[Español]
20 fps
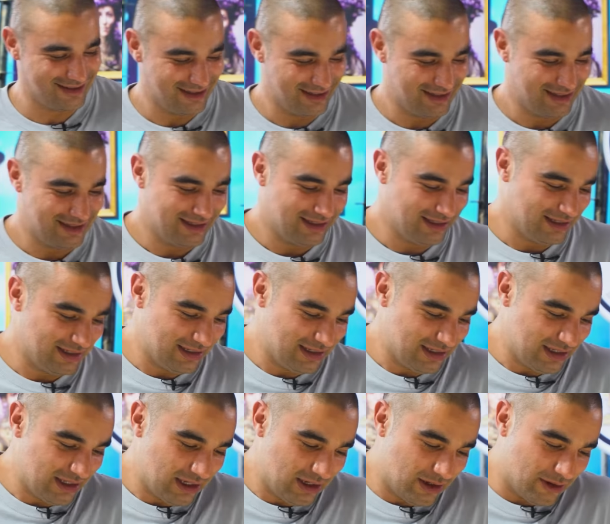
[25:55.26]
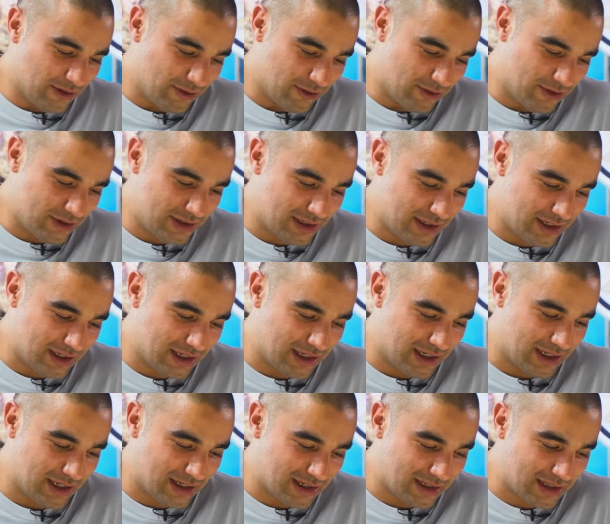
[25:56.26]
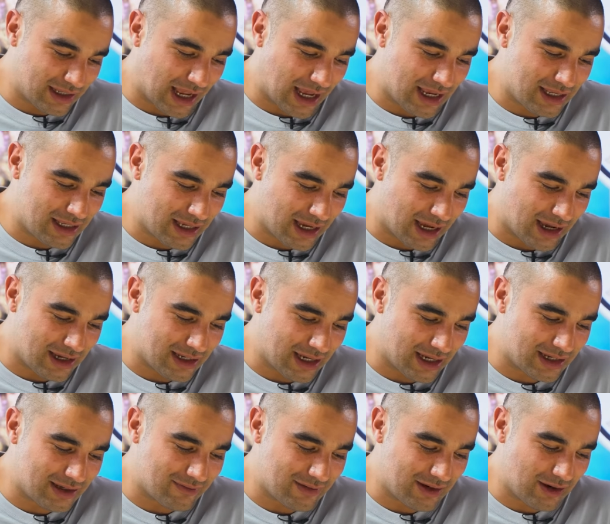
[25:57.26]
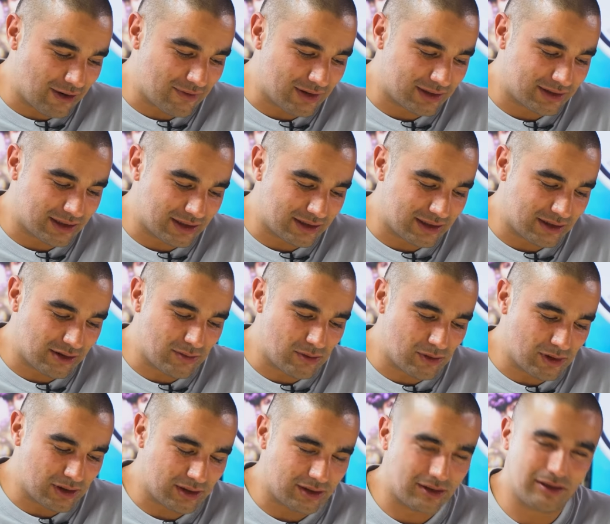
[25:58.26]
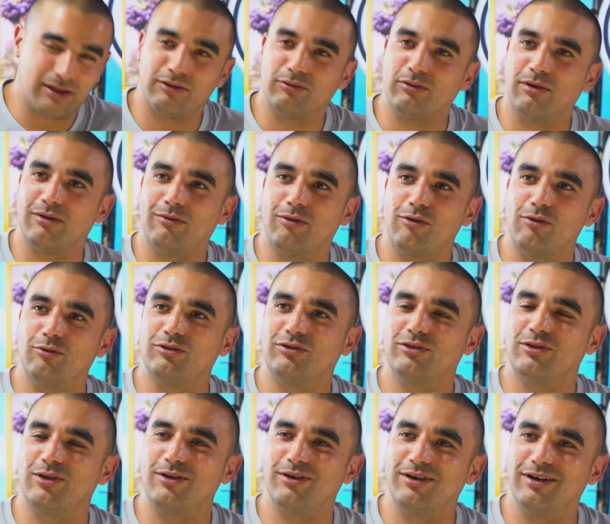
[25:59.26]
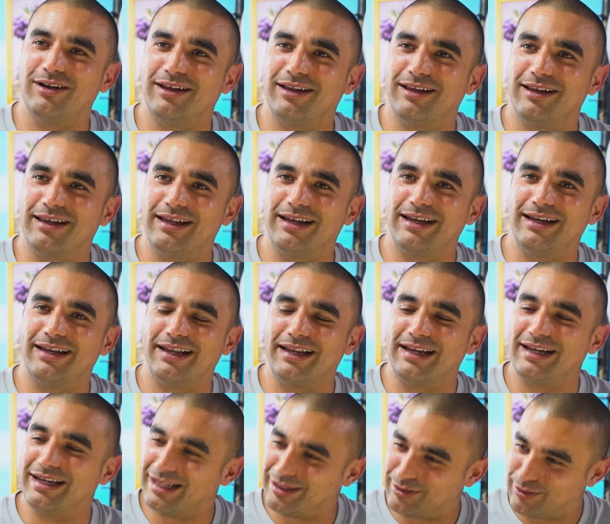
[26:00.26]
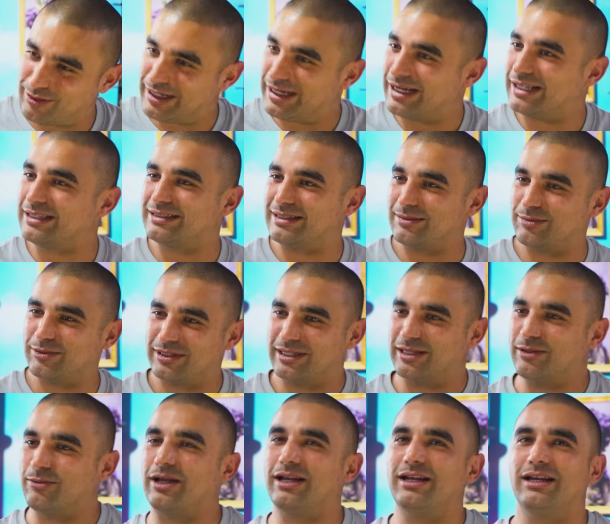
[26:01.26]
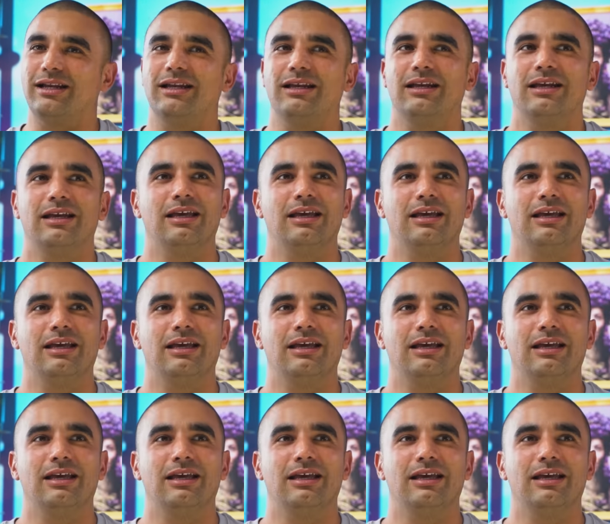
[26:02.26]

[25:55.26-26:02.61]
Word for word: Sí, Oye, eh, hay, hablado bastante como de, tu evolución en, la tolerancia, porque igual